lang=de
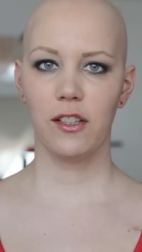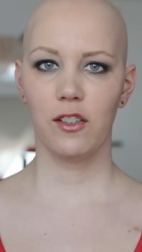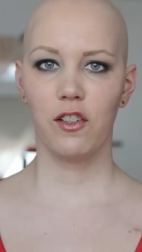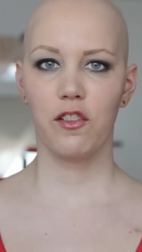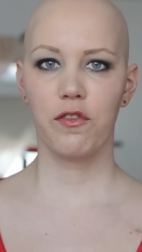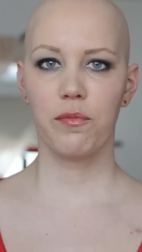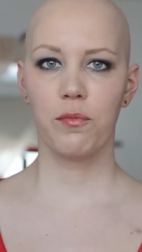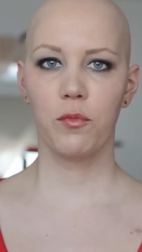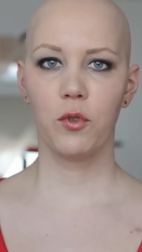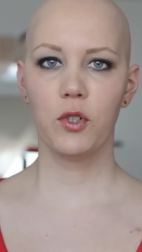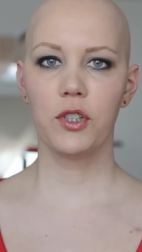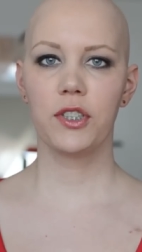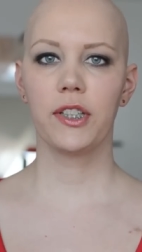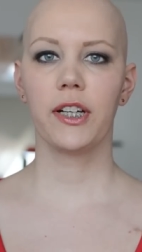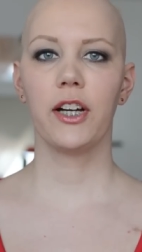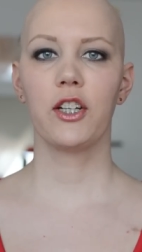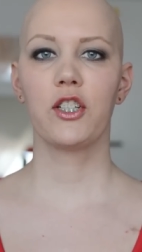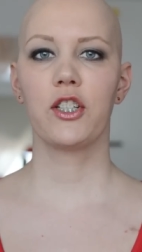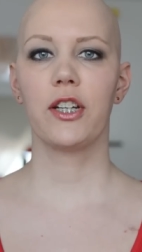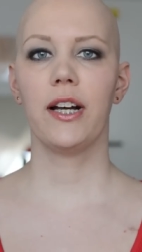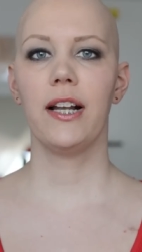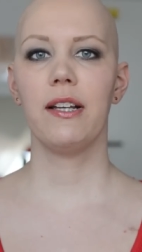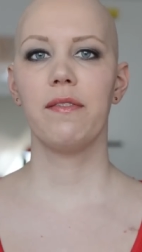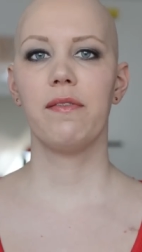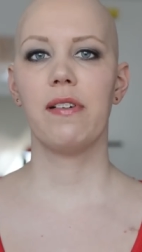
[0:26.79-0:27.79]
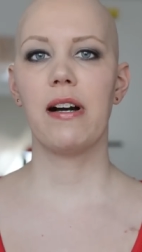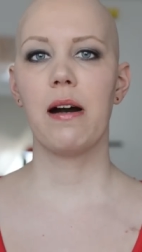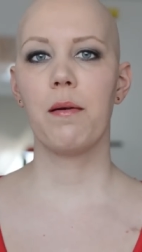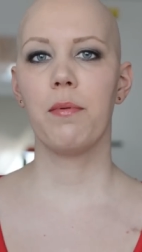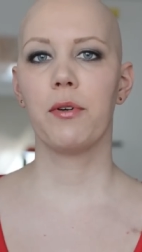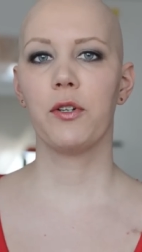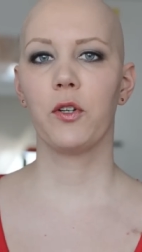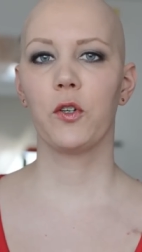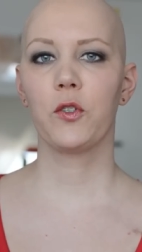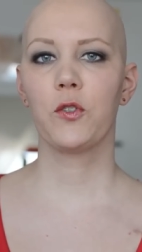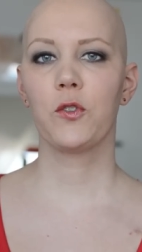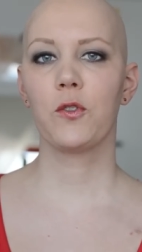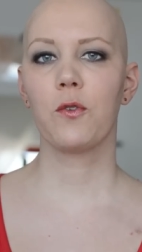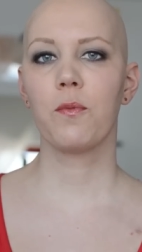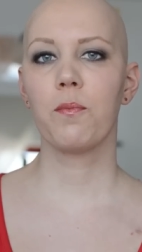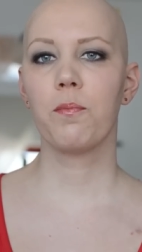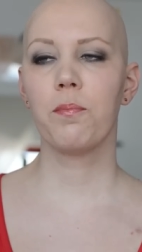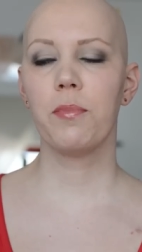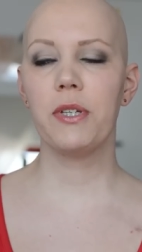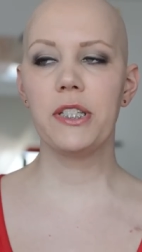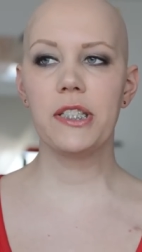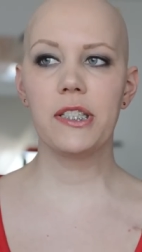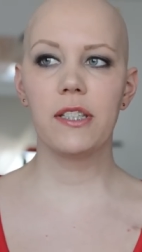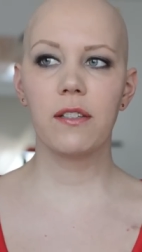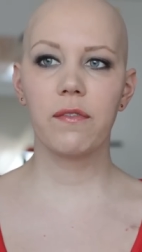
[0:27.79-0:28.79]
Auf dem Ultraschall war aber noch so ein
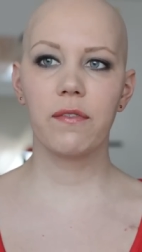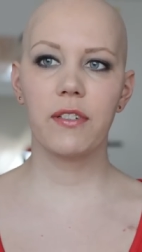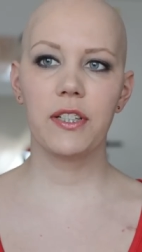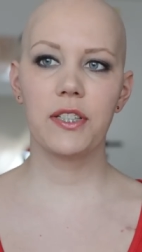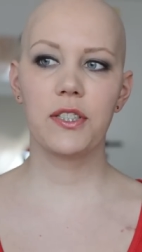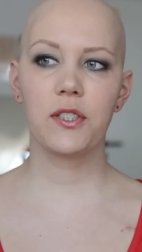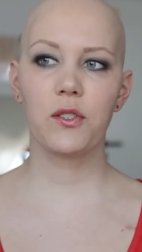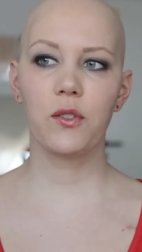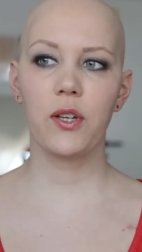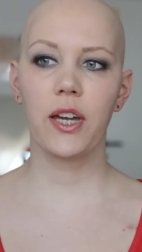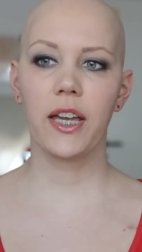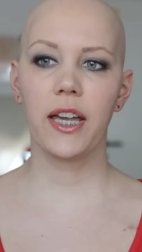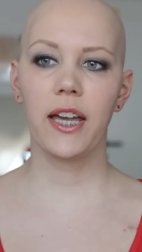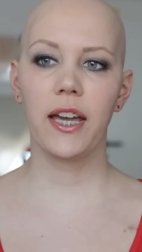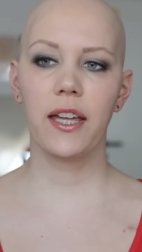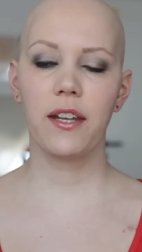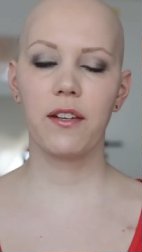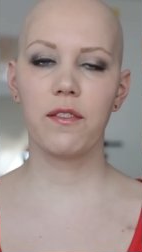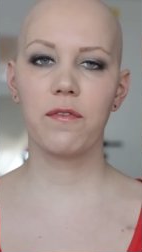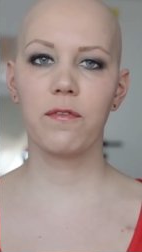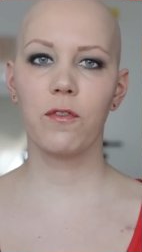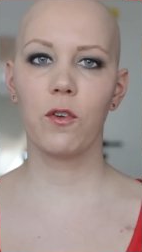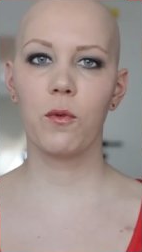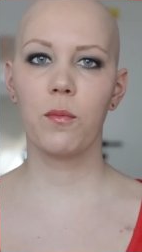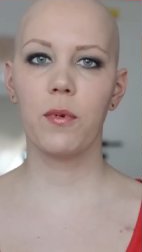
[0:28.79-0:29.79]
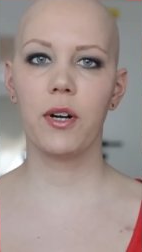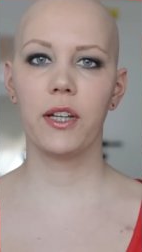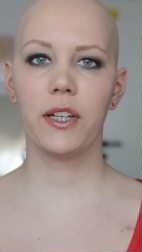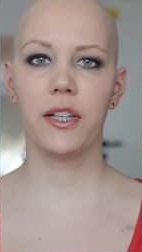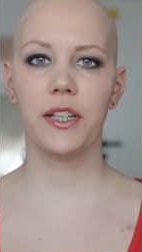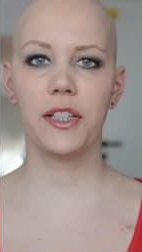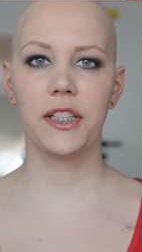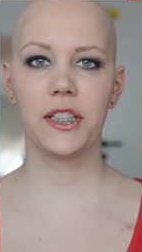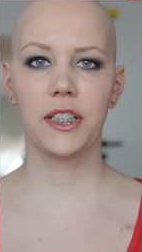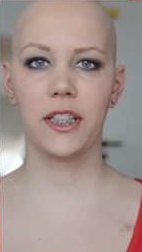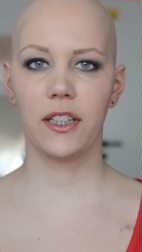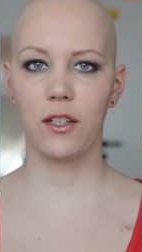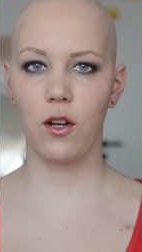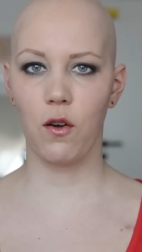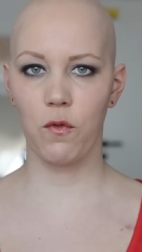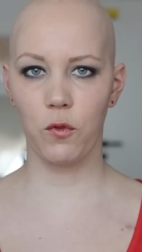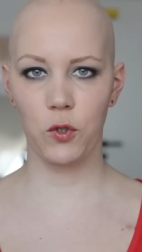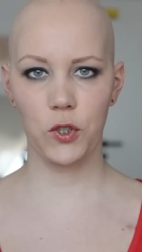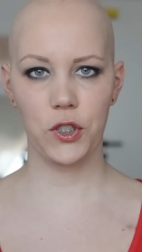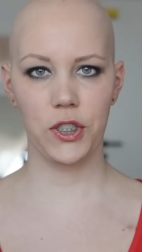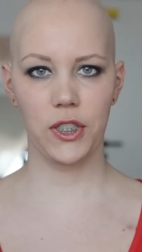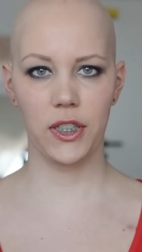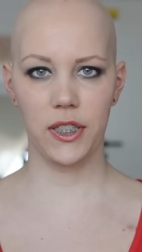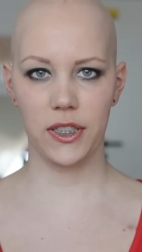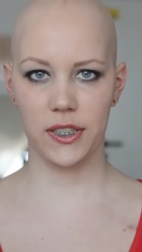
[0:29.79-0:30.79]
bisschen was zu erkennen, wo man nicht genau
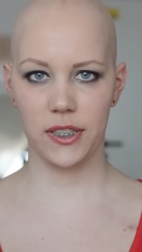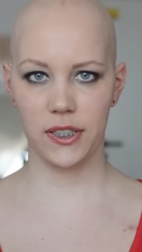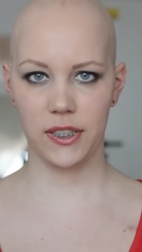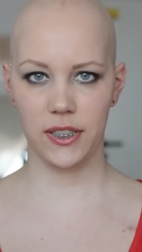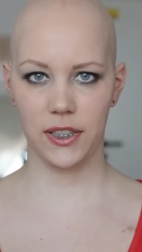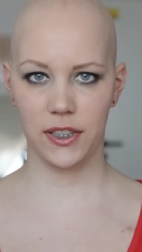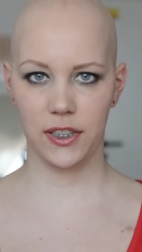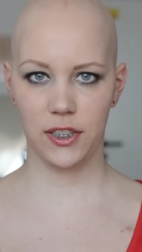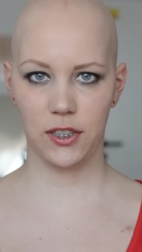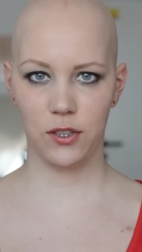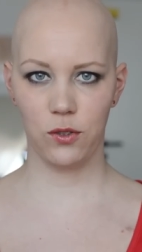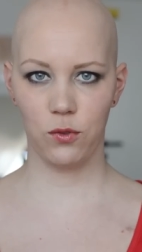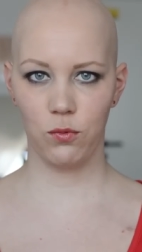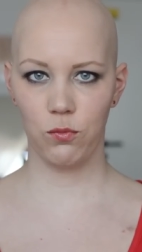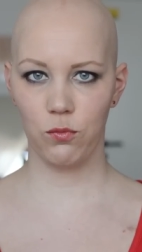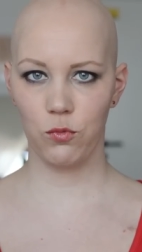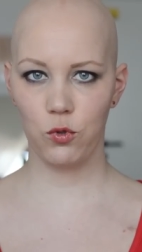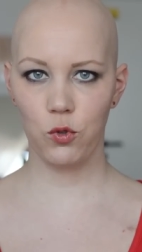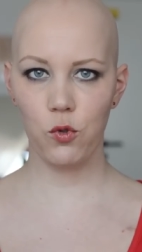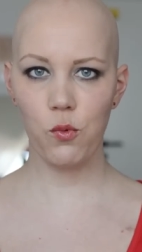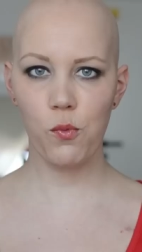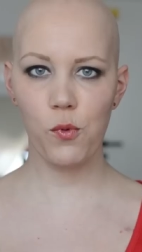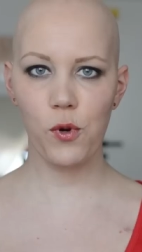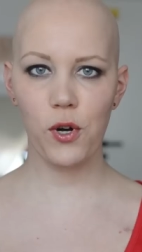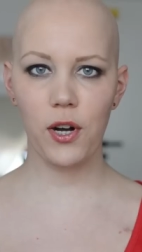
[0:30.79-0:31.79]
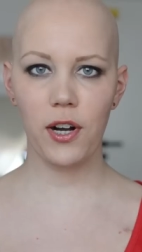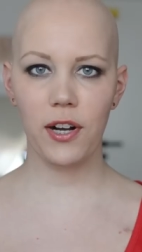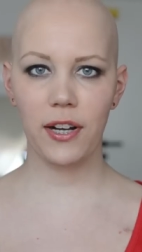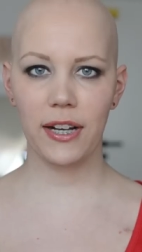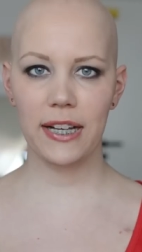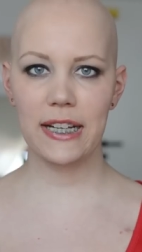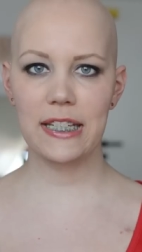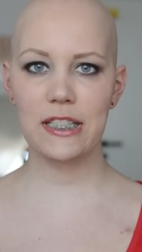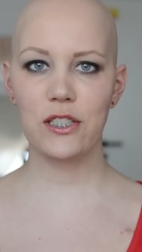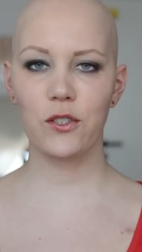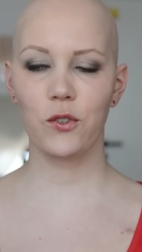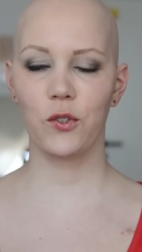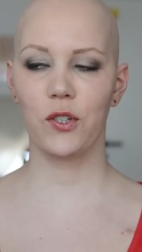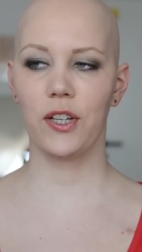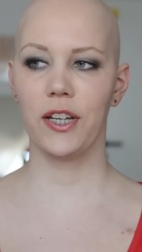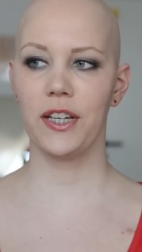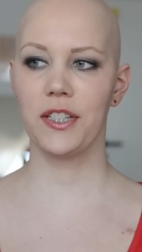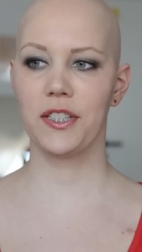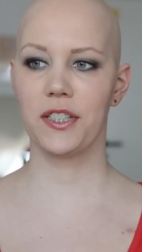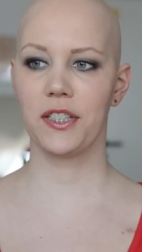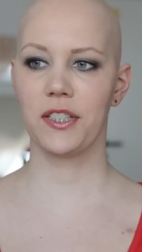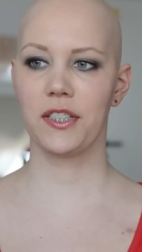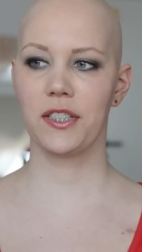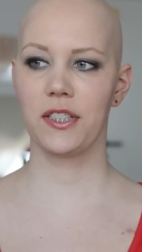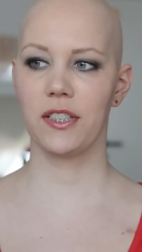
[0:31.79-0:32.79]
wusste, ist es jetzt Tumorrest oder
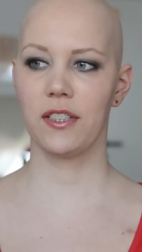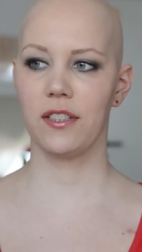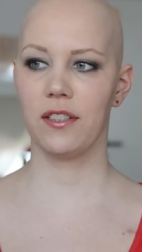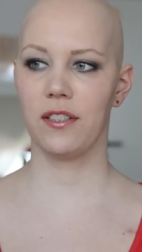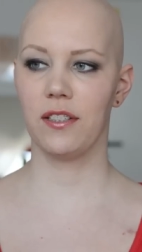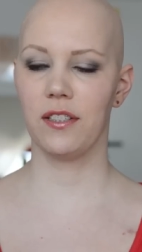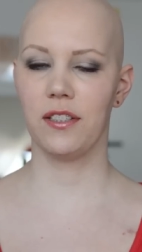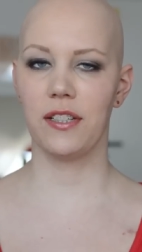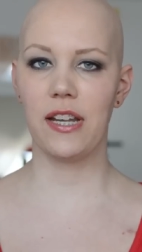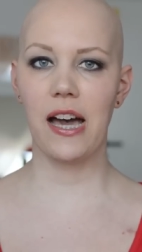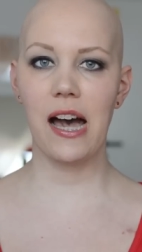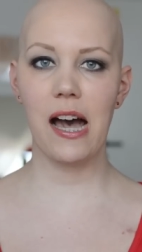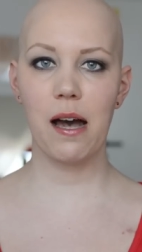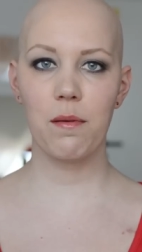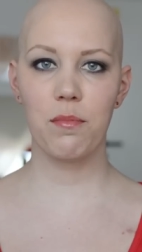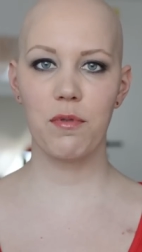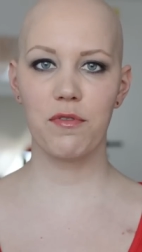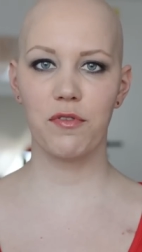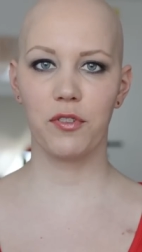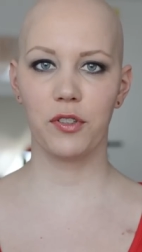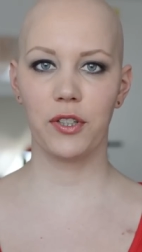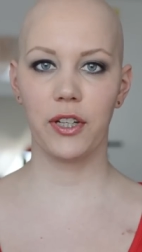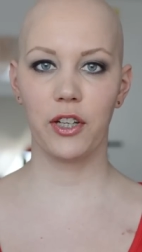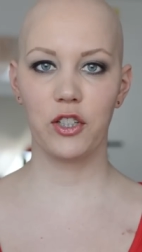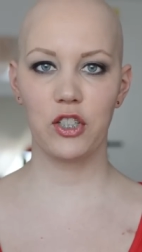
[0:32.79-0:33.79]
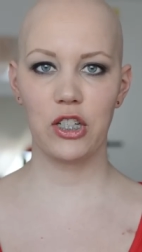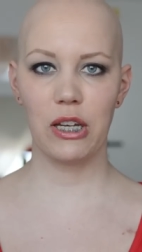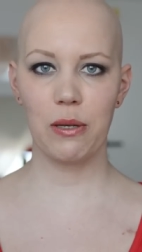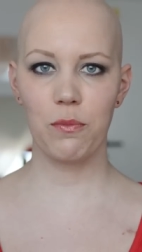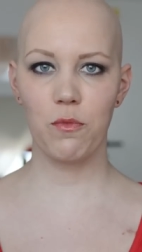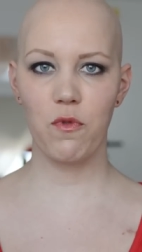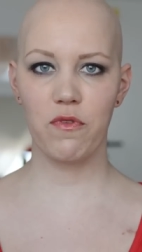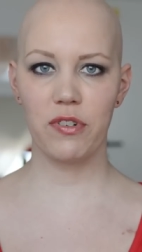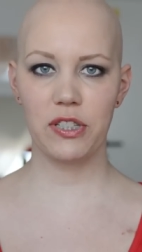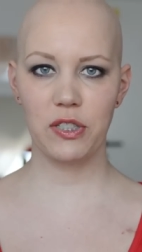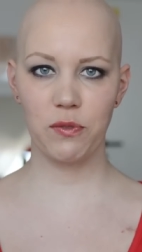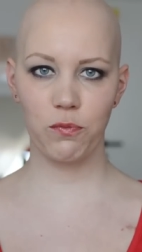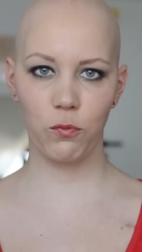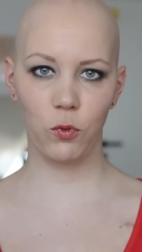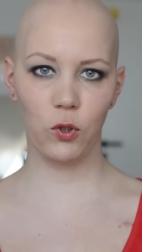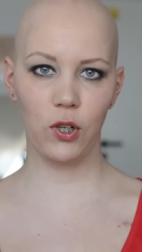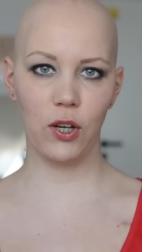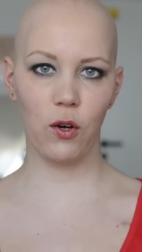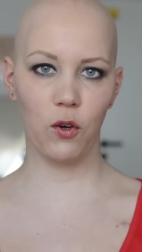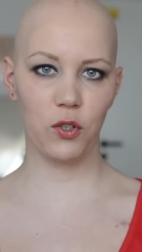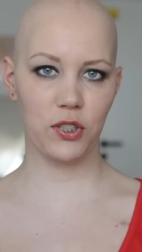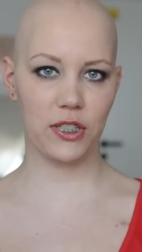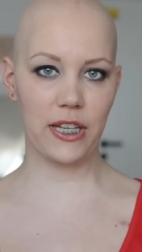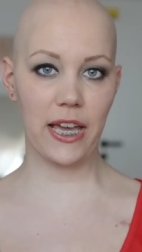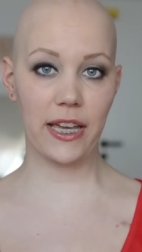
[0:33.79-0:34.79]
ist es äh, Narbe von der Chemo, was wohl
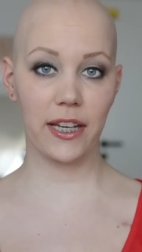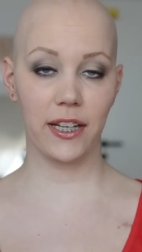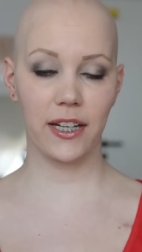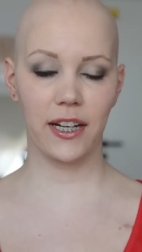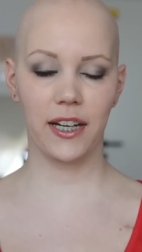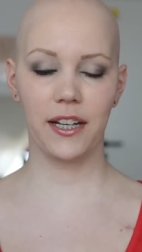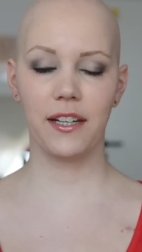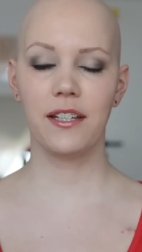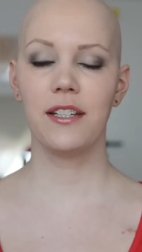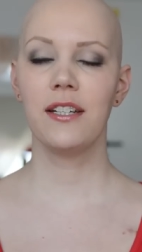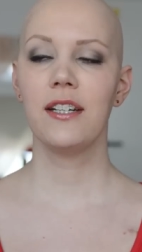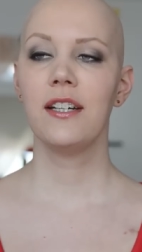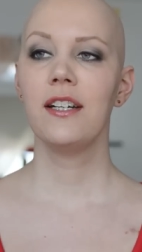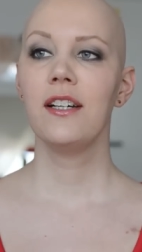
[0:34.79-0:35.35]
auch sein kann.